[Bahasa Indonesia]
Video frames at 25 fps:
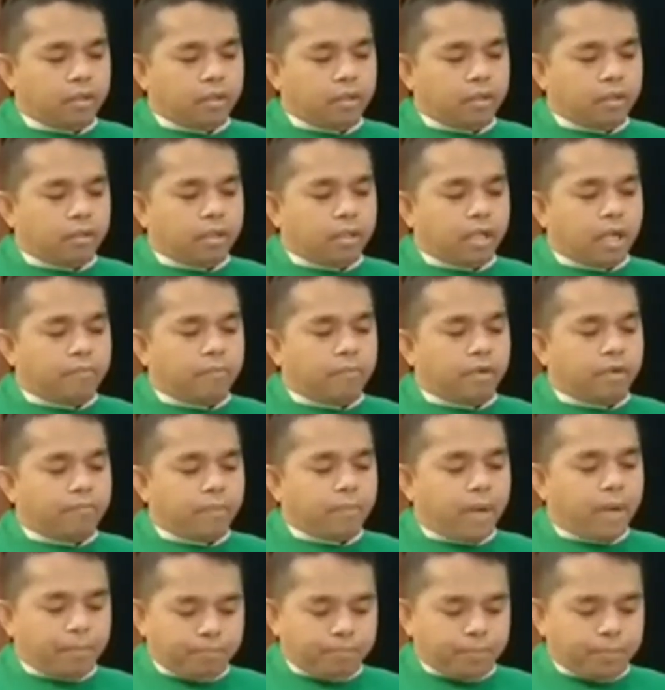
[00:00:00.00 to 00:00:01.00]
nama
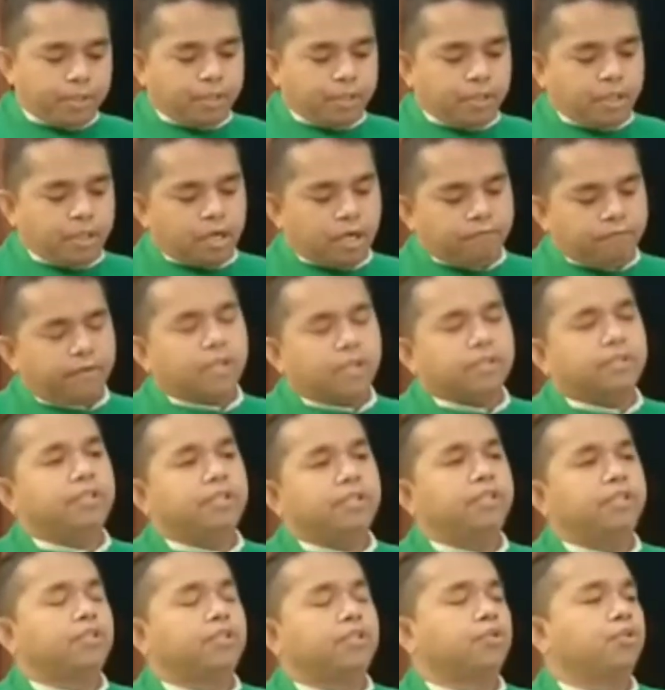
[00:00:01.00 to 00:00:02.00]
baptisnya
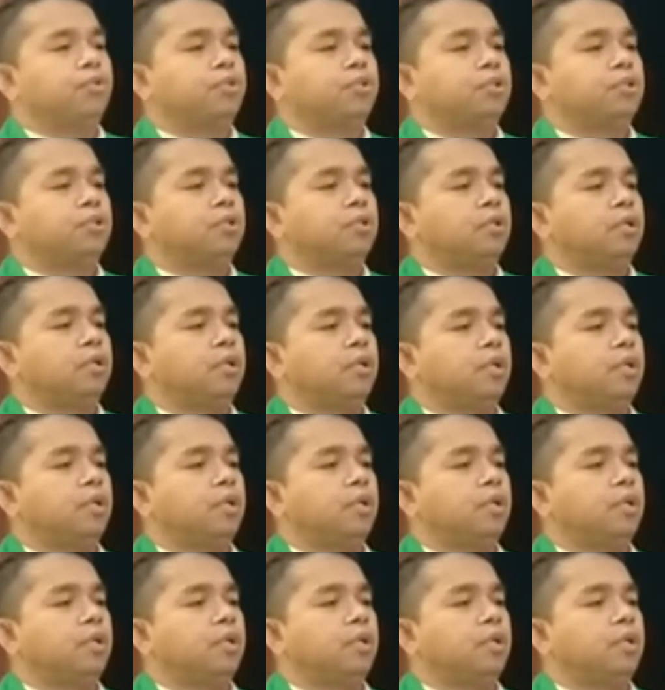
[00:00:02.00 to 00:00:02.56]
Franciscus